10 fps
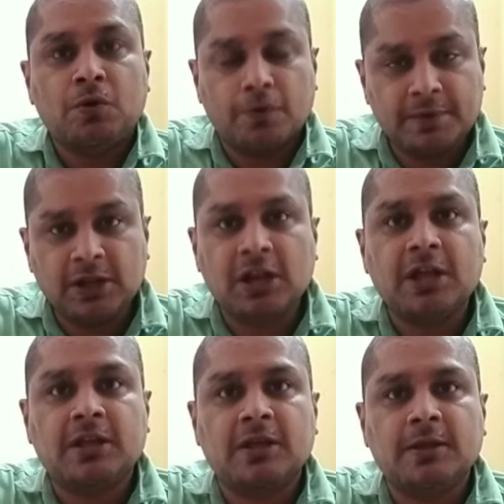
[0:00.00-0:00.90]
ரொம்ப நல்லா
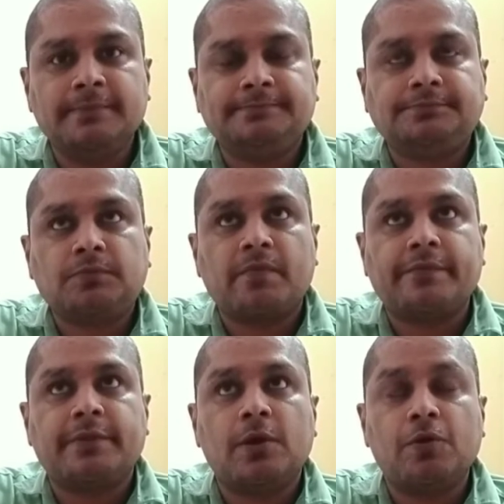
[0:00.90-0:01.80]
இருக்குது
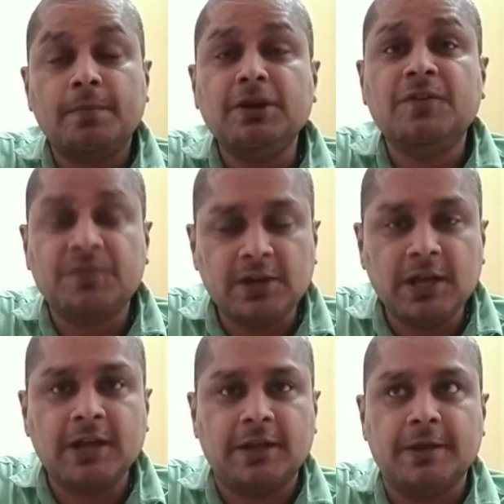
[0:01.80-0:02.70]
ரொம்ப
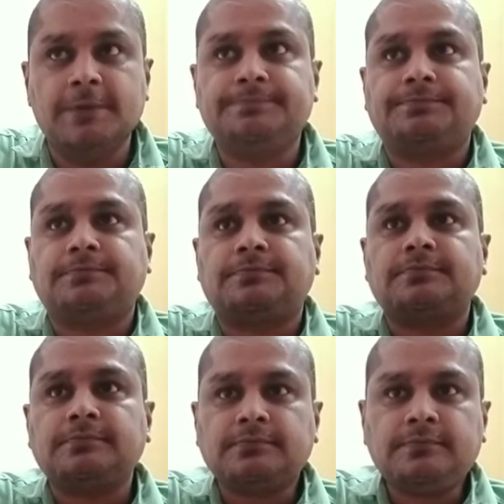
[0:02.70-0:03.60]
டிஃப்ரெண்ட்டாக இருக்குது
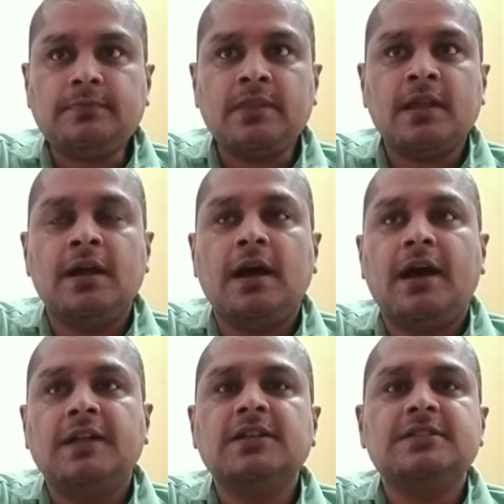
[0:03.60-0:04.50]

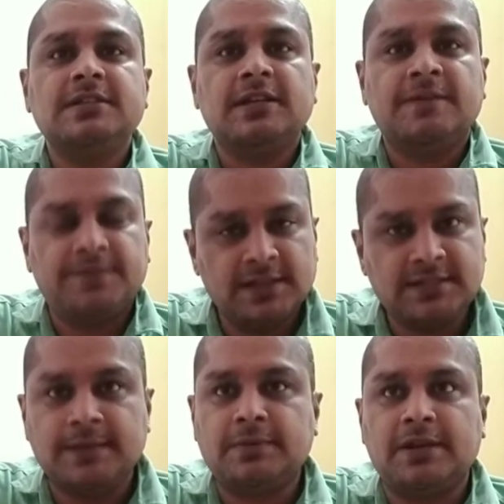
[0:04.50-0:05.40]
அதாச்சு நான்
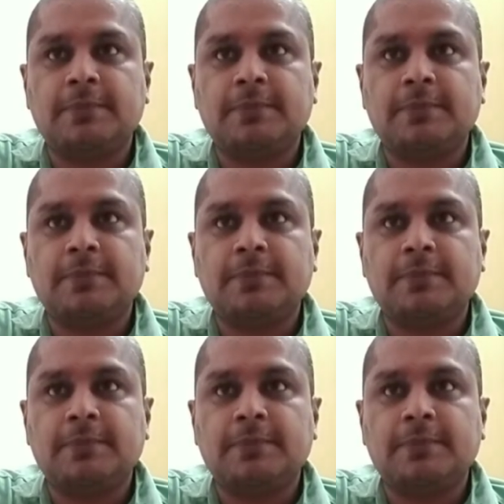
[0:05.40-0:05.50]
ஃபர்ஸ்ட் டைம் ட்ரை